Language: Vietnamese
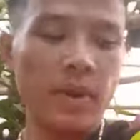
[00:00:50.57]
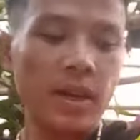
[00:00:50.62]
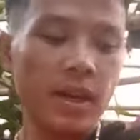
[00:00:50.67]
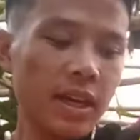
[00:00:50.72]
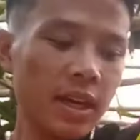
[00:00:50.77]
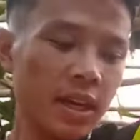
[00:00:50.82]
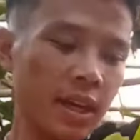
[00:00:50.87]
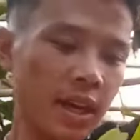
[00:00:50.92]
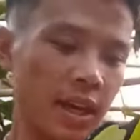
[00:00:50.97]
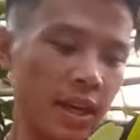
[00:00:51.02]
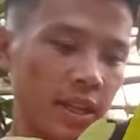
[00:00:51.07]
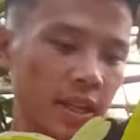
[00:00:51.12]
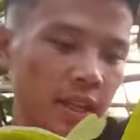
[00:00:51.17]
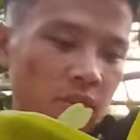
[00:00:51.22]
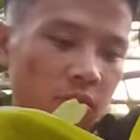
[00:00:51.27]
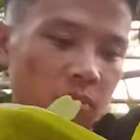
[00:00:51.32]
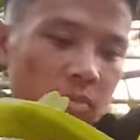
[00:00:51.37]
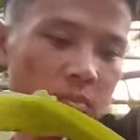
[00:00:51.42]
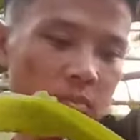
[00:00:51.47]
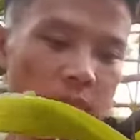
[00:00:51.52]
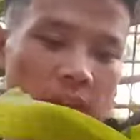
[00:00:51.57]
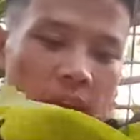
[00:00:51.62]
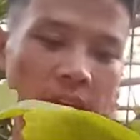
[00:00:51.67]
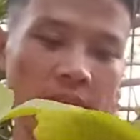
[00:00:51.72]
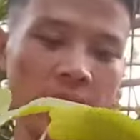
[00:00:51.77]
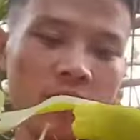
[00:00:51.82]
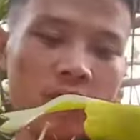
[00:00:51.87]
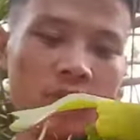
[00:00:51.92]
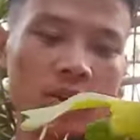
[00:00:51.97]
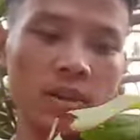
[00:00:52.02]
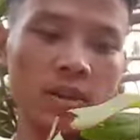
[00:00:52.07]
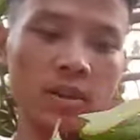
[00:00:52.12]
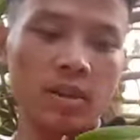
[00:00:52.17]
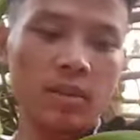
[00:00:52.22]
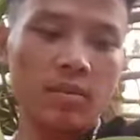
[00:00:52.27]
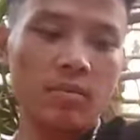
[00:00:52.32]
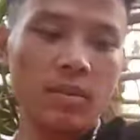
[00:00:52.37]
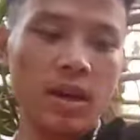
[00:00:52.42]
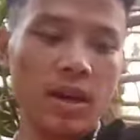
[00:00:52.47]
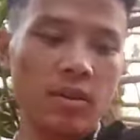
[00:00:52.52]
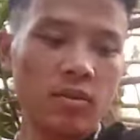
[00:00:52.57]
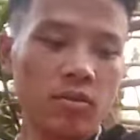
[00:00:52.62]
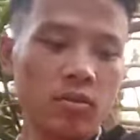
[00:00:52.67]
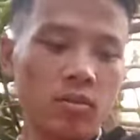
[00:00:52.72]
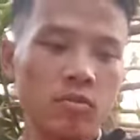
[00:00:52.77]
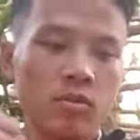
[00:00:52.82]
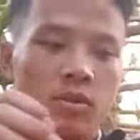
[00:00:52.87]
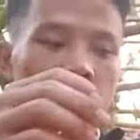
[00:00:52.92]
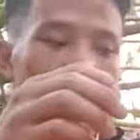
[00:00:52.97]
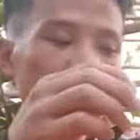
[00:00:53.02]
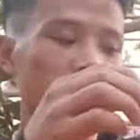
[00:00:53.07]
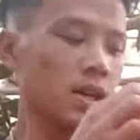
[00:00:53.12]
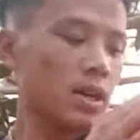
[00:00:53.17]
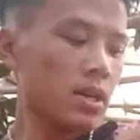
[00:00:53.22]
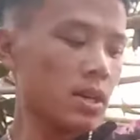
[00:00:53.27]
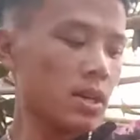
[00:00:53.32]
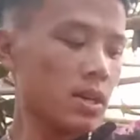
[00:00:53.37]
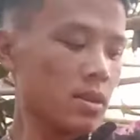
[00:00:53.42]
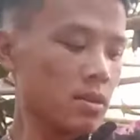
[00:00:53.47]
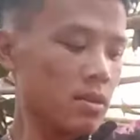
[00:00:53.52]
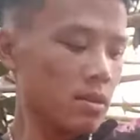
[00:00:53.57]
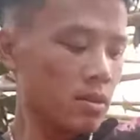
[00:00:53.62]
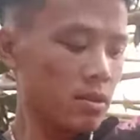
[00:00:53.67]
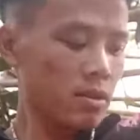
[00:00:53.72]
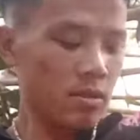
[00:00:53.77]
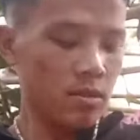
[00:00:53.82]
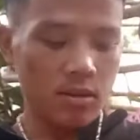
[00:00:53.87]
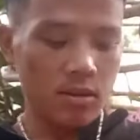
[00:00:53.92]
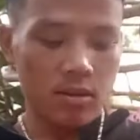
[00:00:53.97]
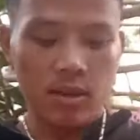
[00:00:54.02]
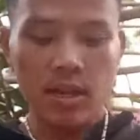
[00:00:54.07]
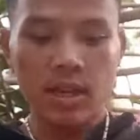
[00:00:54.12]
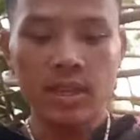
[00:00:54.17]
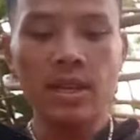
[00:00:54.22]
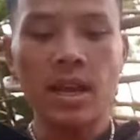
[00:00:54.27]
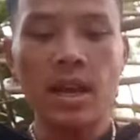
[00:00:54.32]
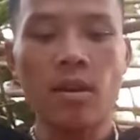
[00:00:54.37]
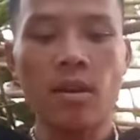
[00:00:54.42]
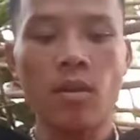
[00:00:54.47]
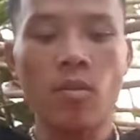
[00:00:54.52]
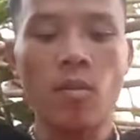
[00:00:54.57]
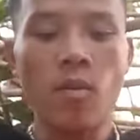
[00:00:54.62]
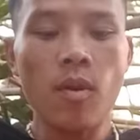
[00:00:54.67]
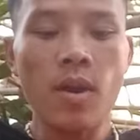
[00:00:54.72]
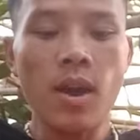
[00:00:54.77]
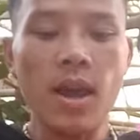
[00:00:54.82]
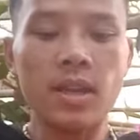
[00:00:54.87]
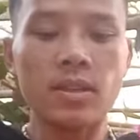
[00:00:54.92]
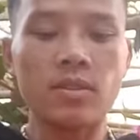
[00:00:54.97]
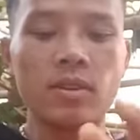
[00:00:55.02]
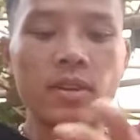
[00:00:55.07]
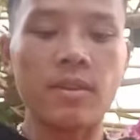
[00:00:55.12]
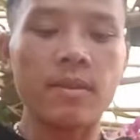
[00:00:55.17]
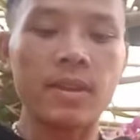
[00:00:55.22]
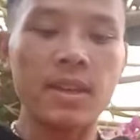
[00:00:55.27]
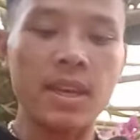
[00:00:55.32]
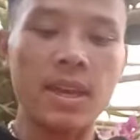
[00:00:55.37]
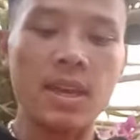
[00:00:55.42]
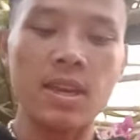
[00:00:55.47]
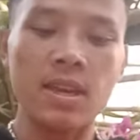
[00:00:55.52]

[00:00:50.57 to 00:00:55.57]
cái này thì nó bé thôi, nhưng mà nó cũng đã ra ngồng hoa rồi các bác nhá.